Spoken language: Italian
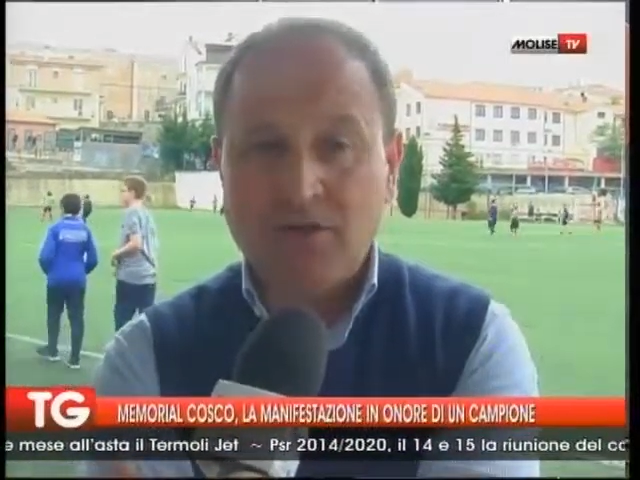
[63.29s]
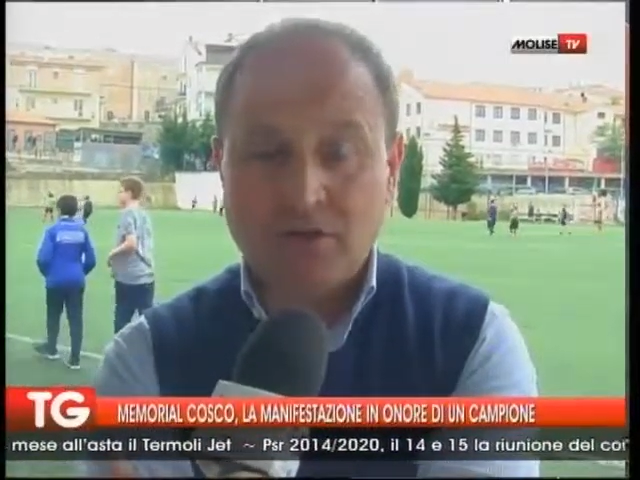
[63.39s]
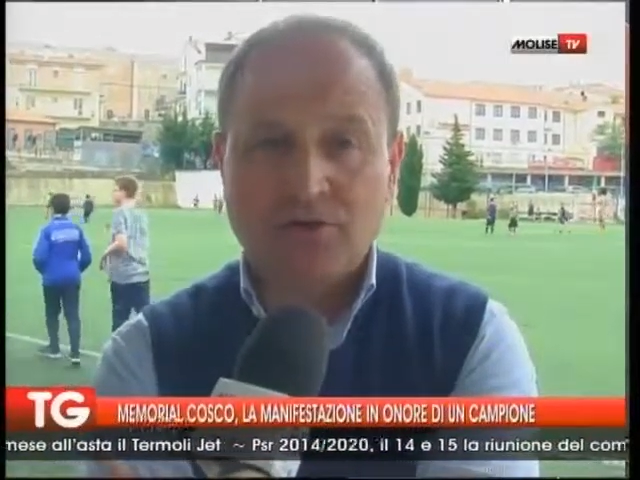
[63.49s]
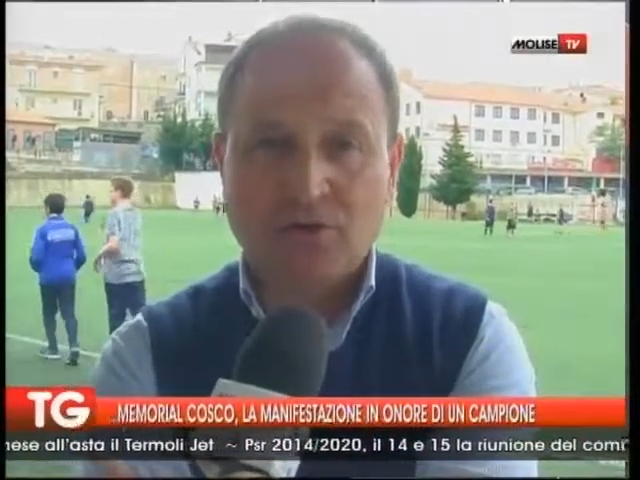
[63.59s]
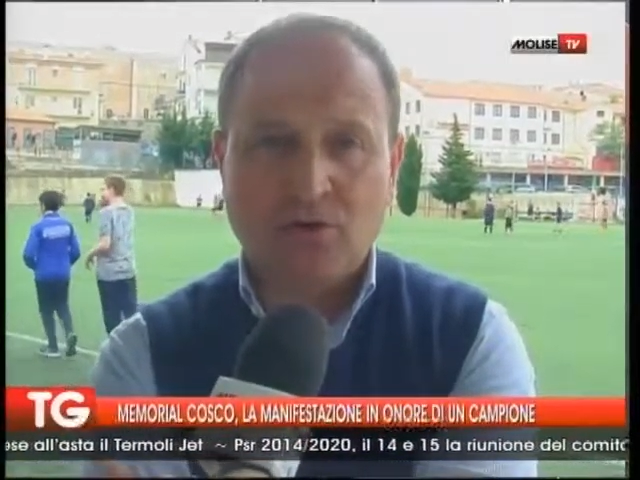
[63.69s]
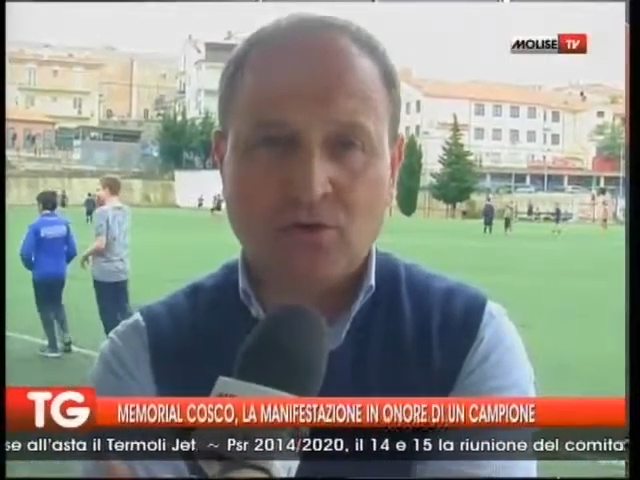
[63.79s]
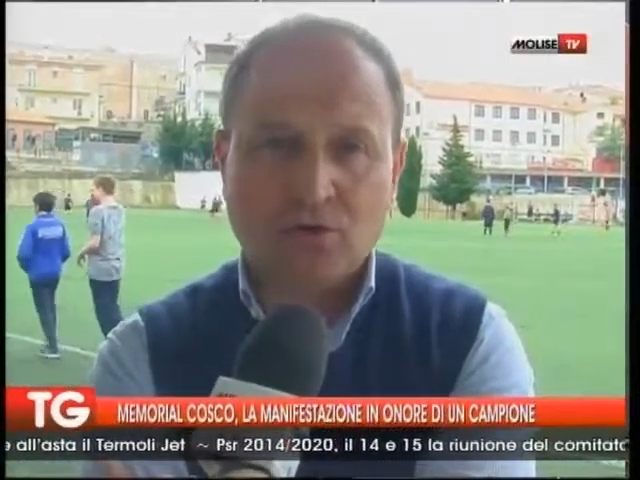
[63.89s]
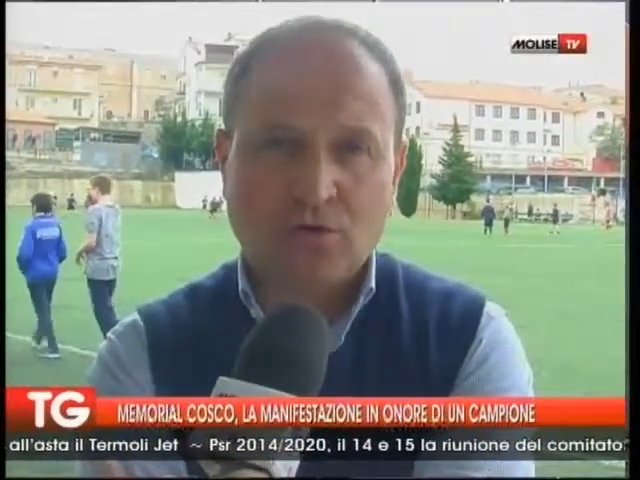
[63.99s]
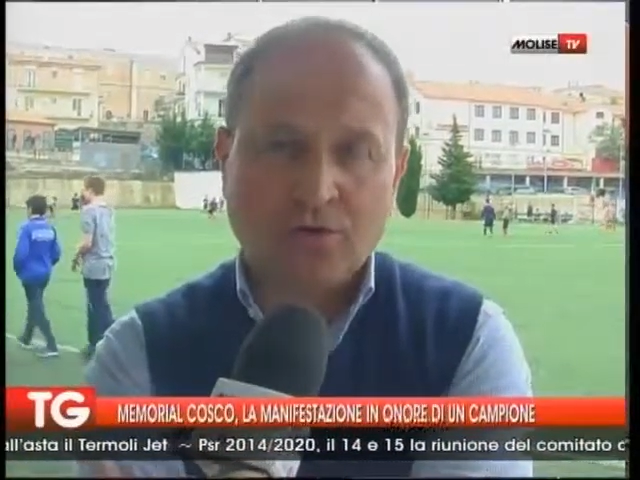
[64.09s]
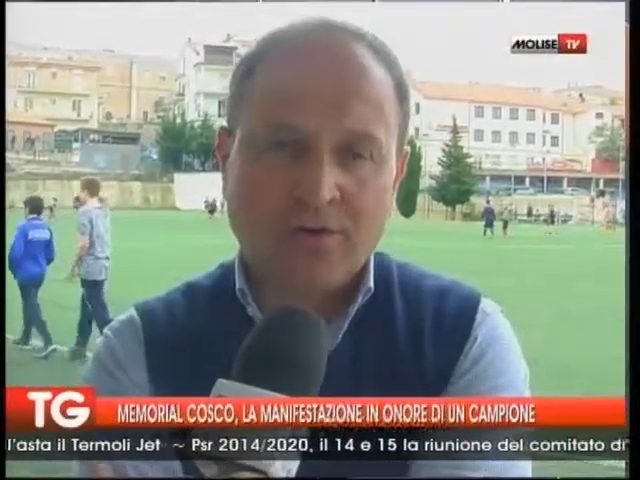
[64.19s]
Vincenzo
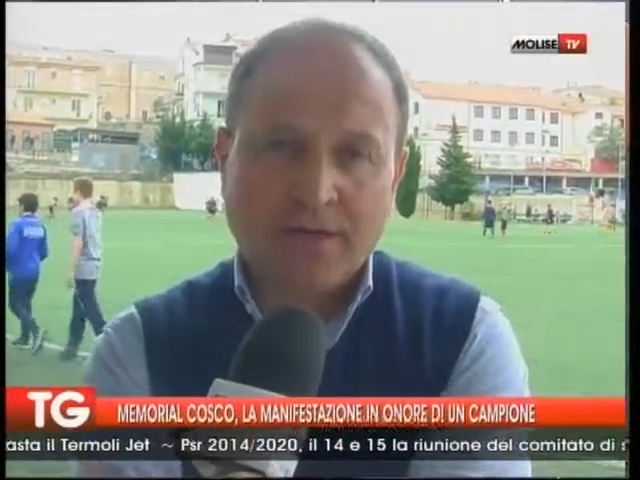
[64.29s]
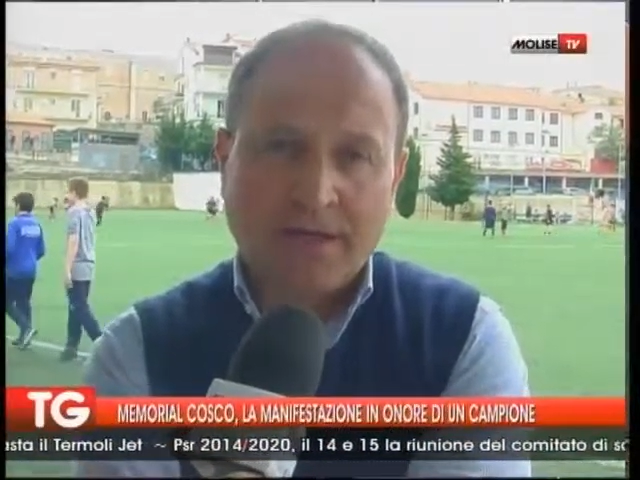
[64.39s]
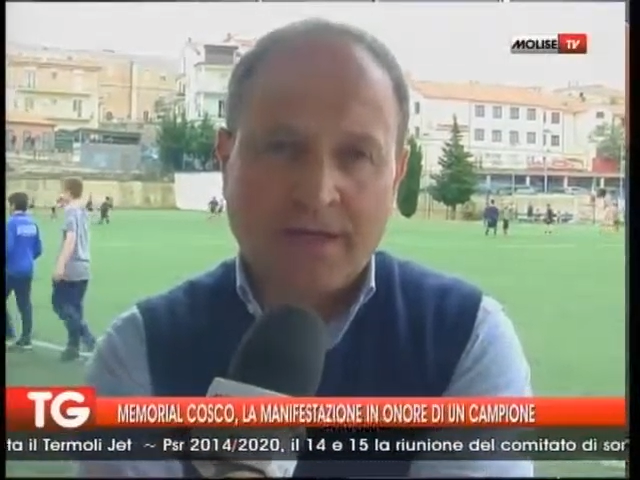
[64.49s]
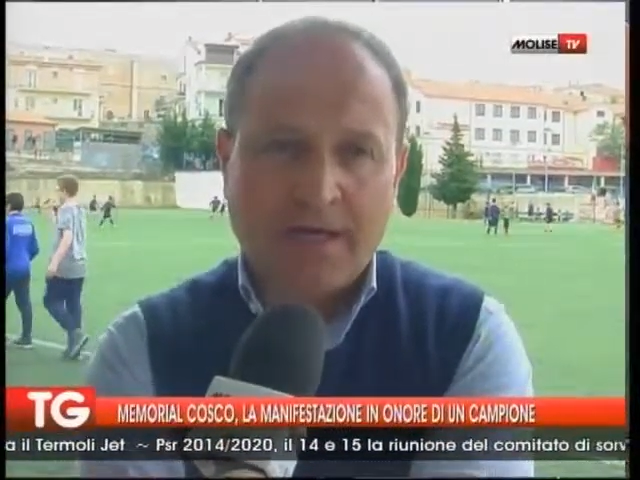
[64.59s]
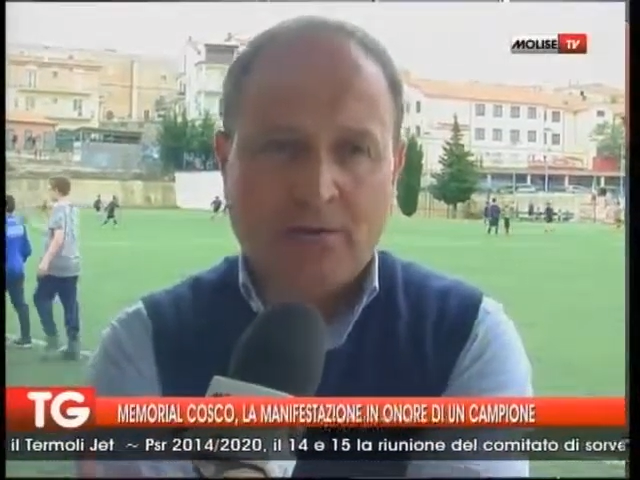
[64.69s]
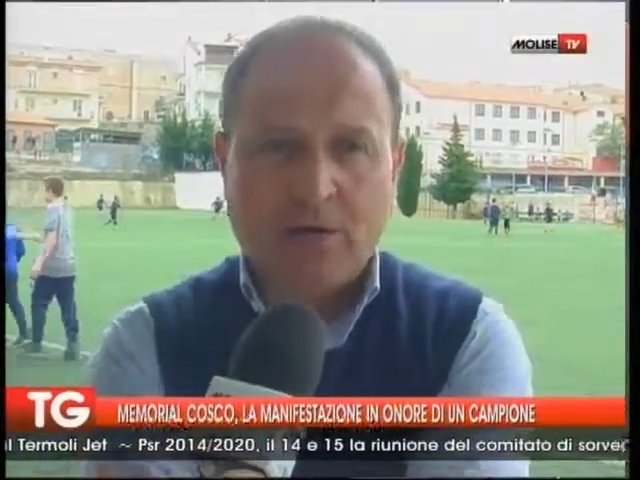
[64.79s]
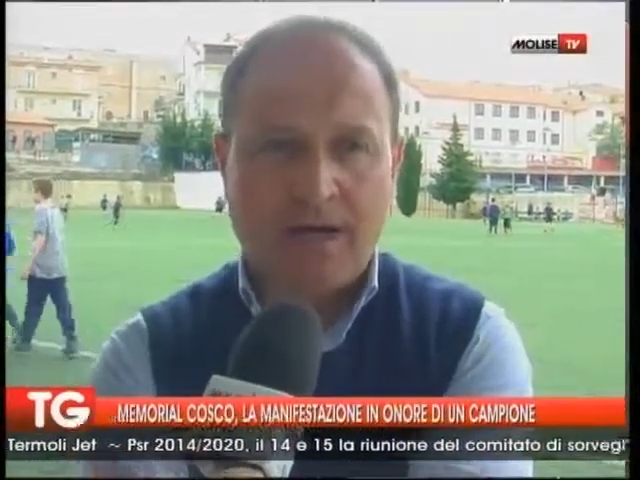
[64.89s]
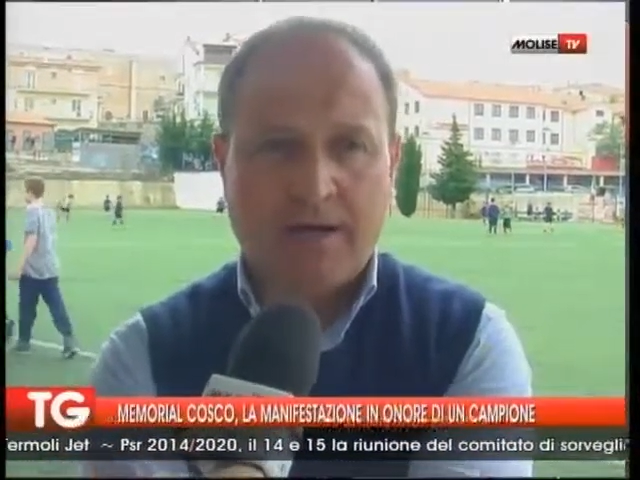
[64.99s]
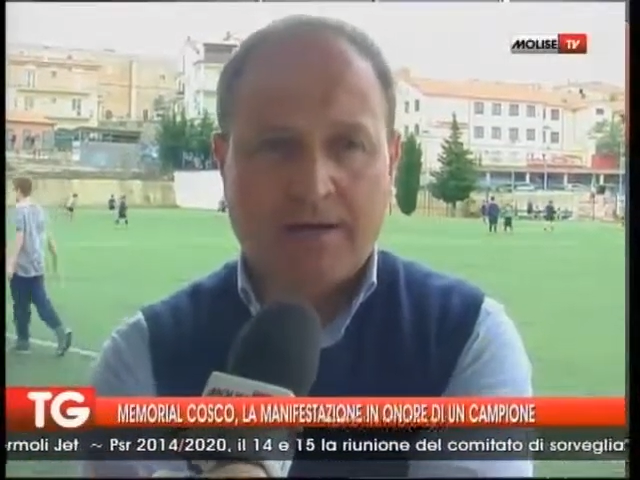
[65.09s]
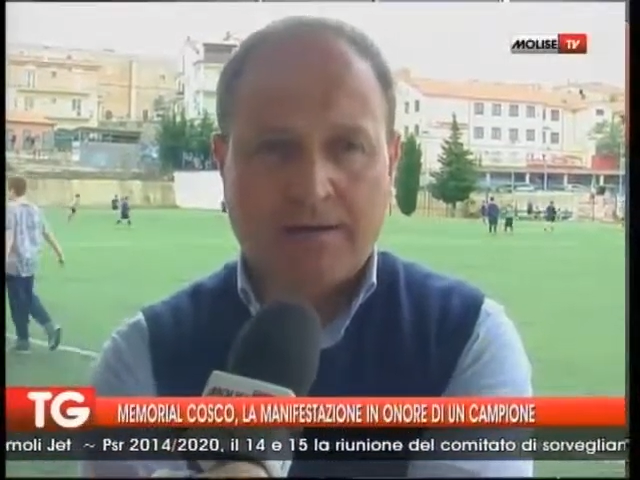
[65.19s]
Cosco è
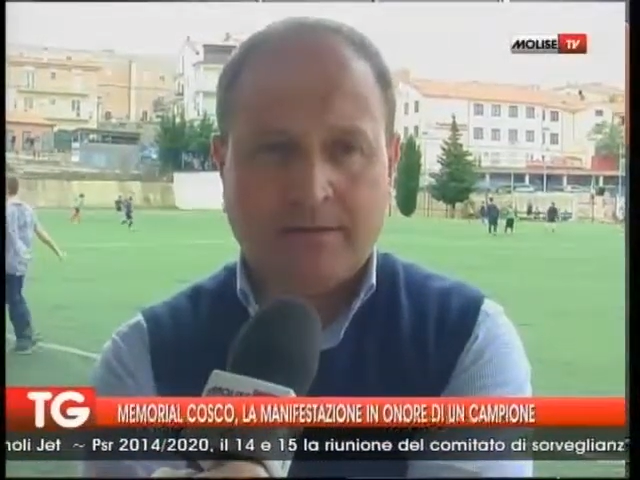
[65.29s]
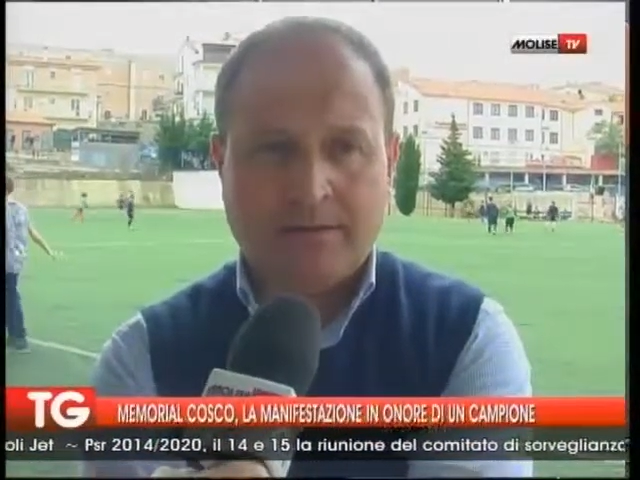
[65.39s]
una